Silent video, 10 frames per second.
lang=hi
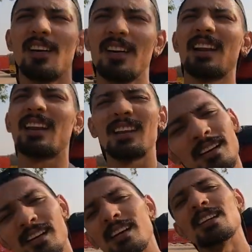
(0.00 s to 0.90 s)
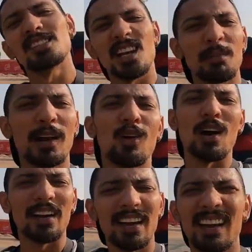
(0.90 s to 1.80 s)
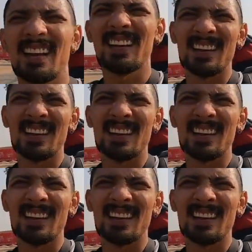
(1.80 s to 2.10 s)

और चल पड़ा हूँ आगे